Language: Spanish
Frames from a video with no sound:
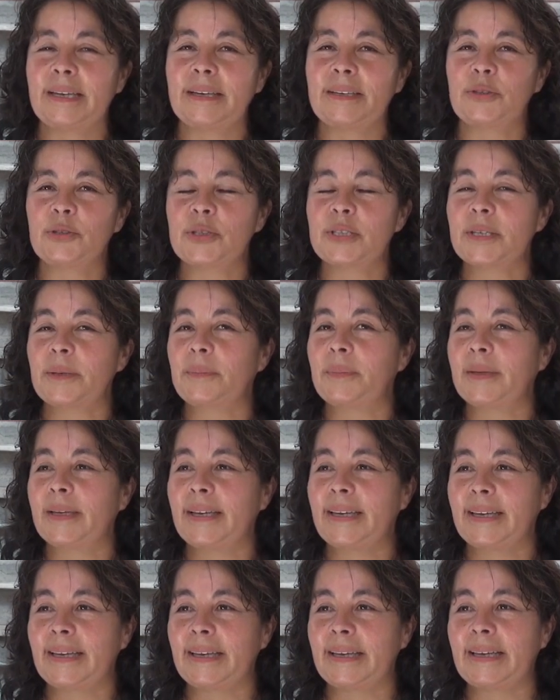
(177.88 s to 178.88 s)
yo
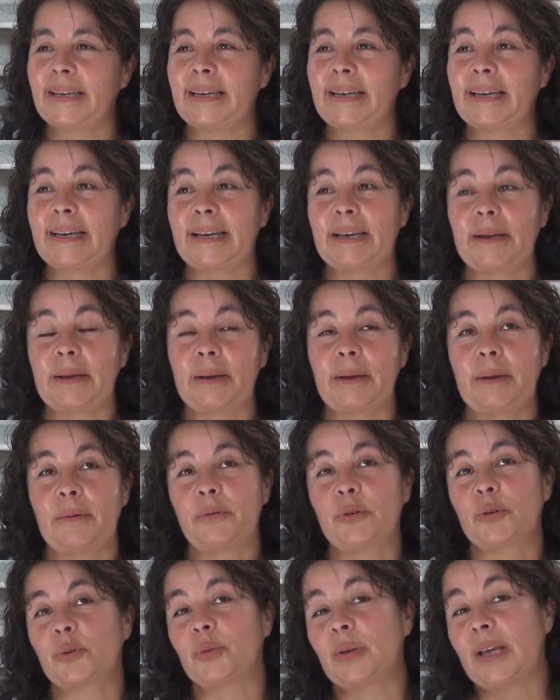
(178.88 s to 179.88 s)
siempre,
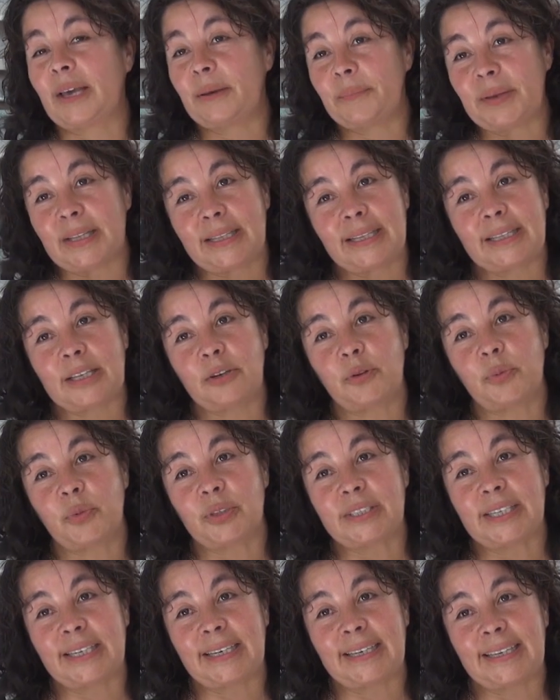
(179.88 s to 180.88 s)
afortunadamente, tengo
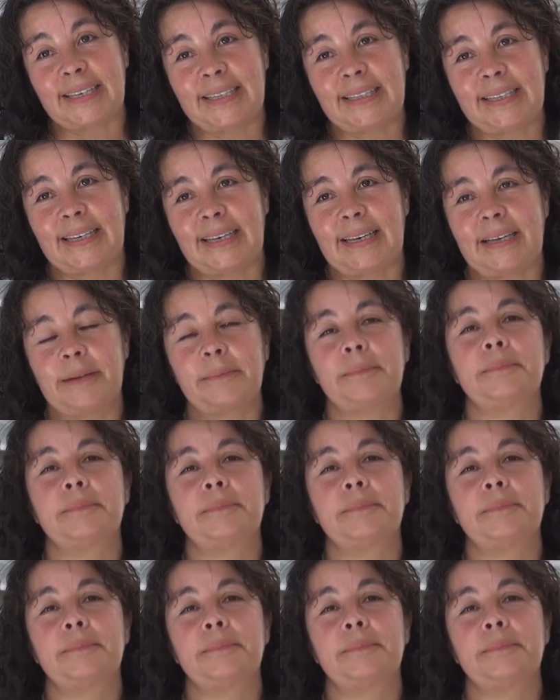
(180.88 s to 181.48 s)
mucha clientela.